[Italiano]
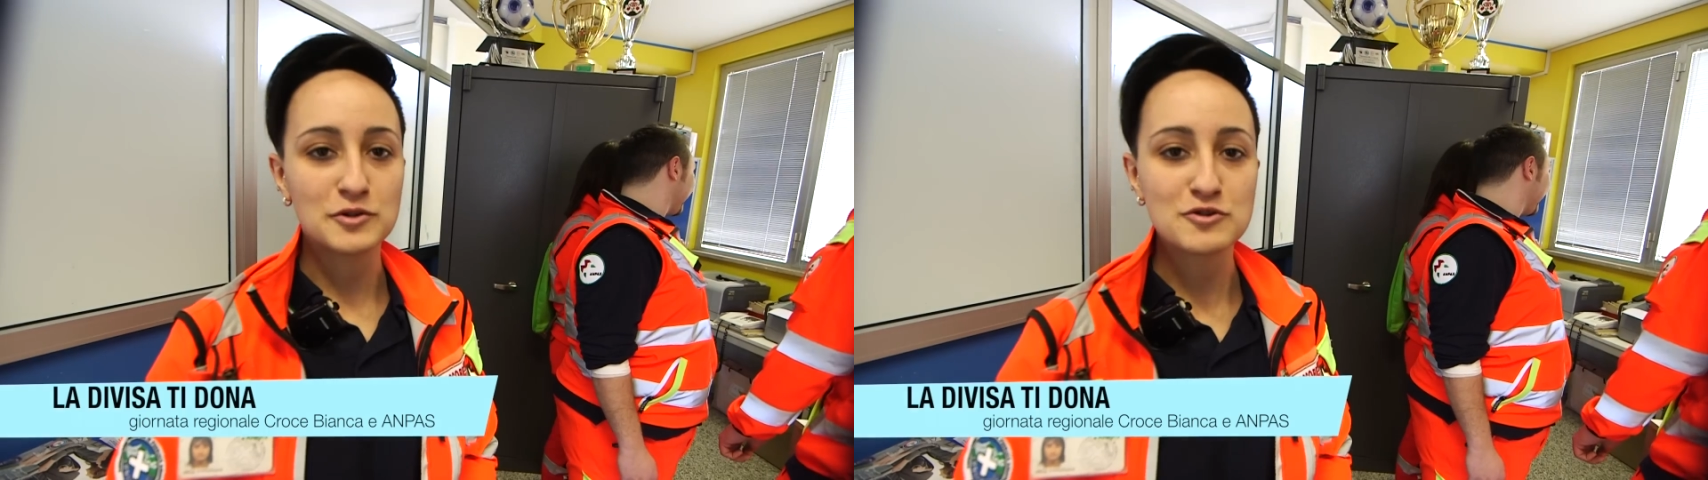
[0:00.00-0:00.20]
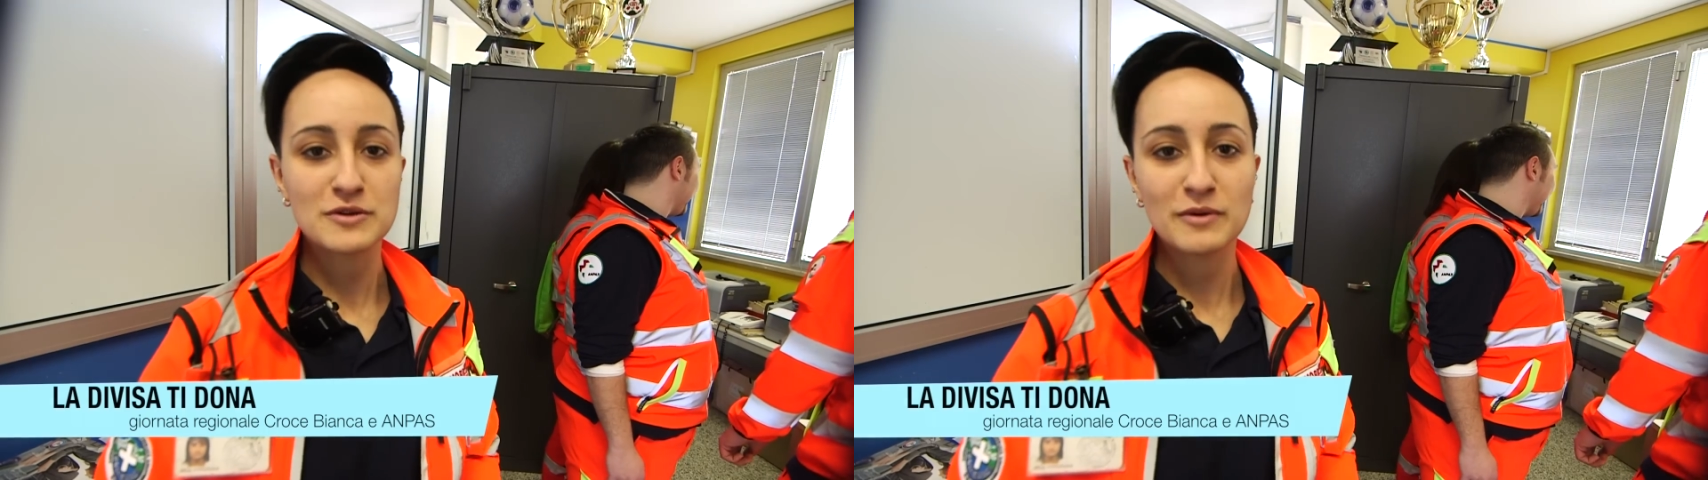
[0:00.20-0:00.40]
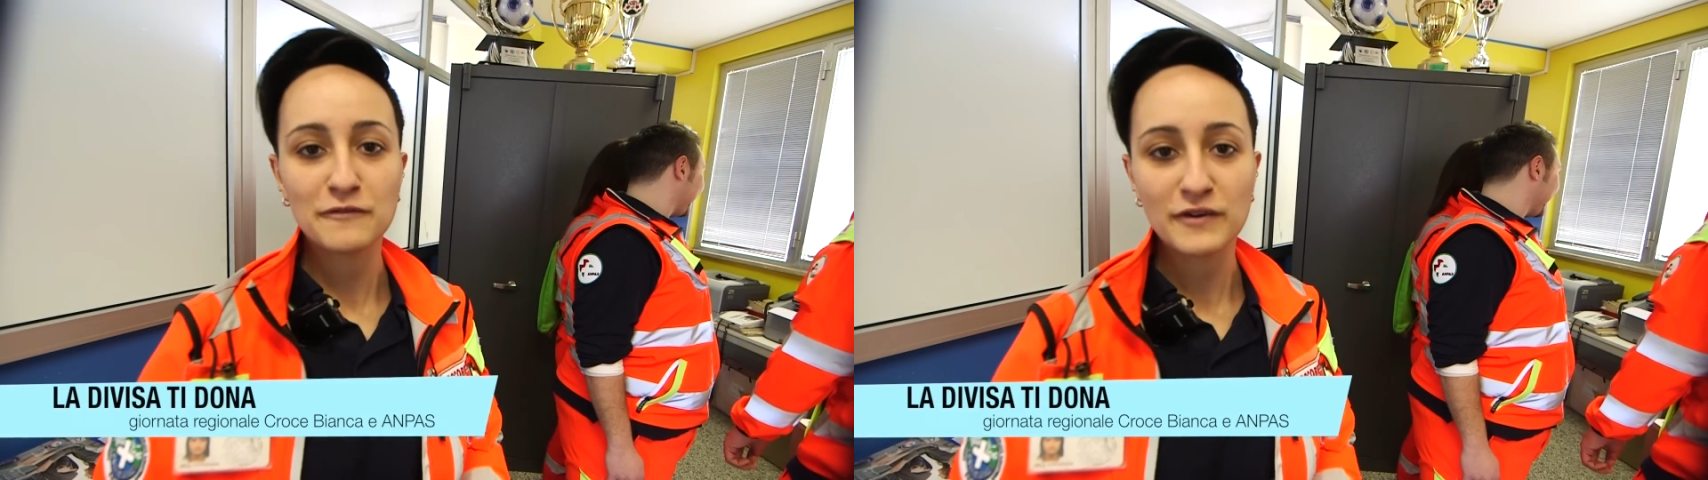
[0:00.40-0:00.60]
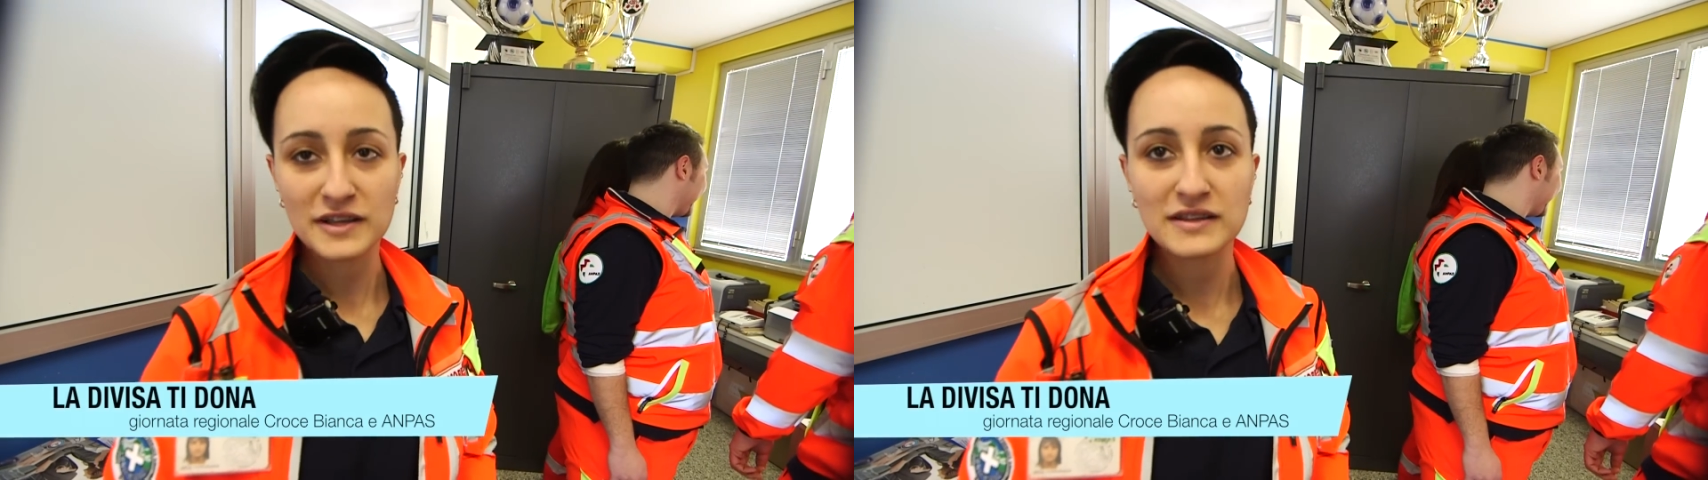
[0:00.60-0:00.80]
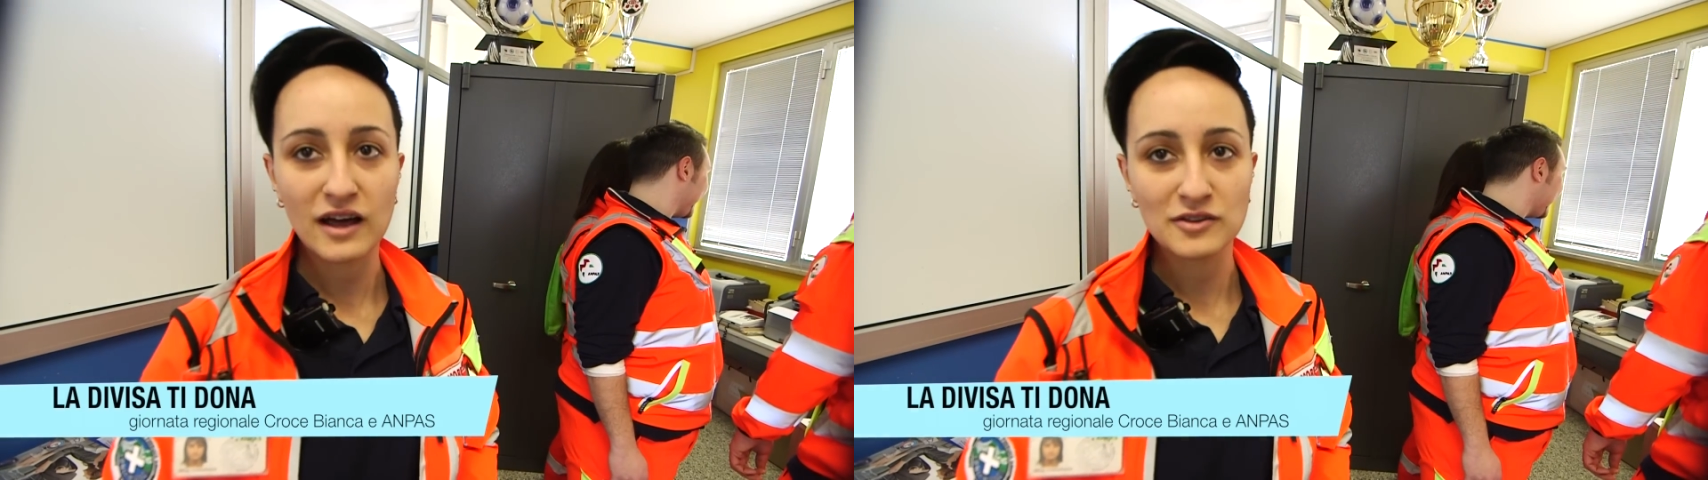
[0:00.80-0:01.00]
riusciamo a
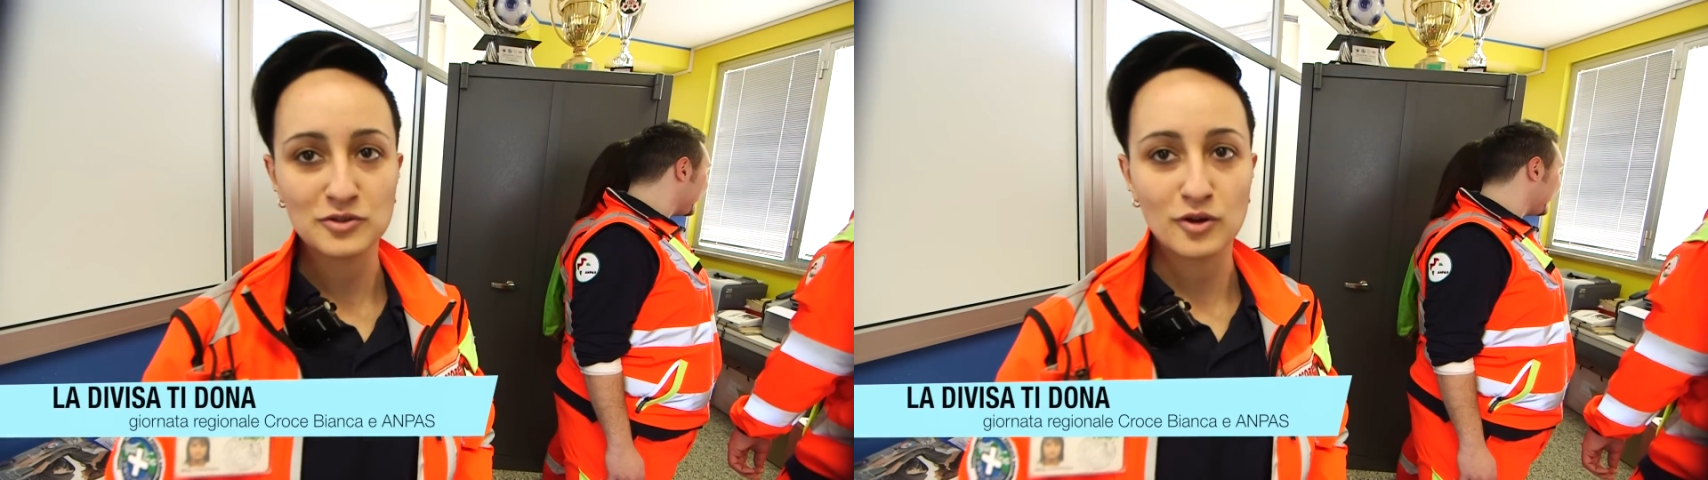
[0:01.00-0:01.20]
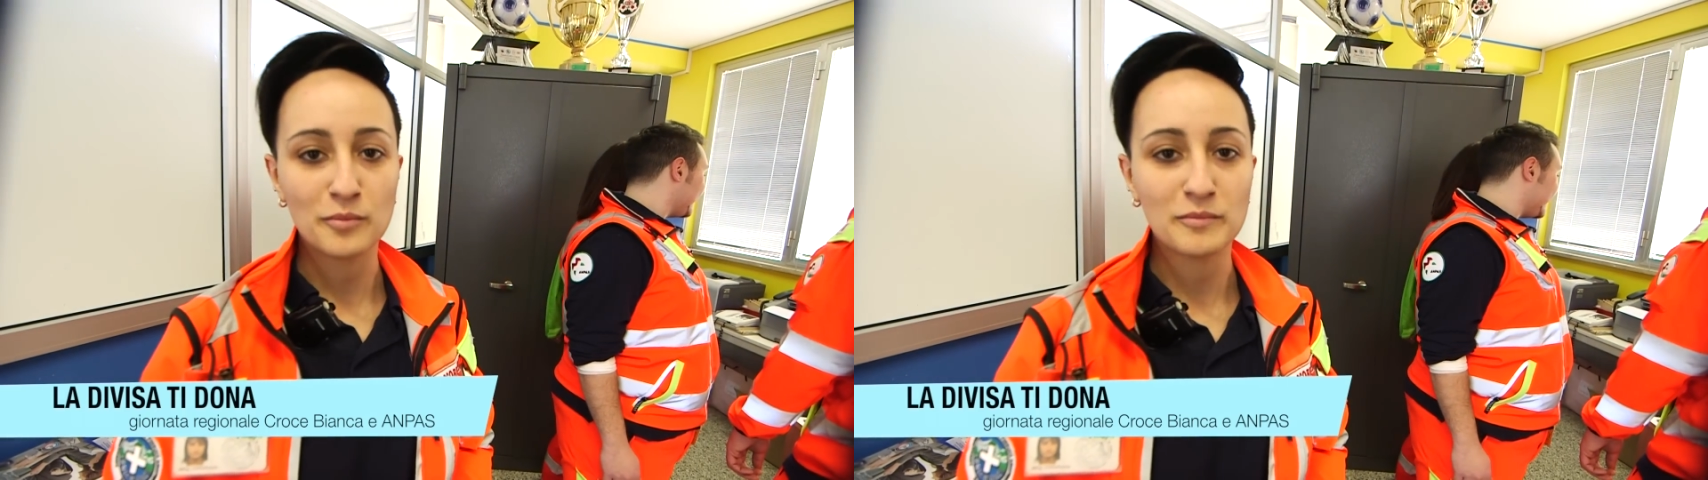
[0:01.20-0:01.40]
fare tanto,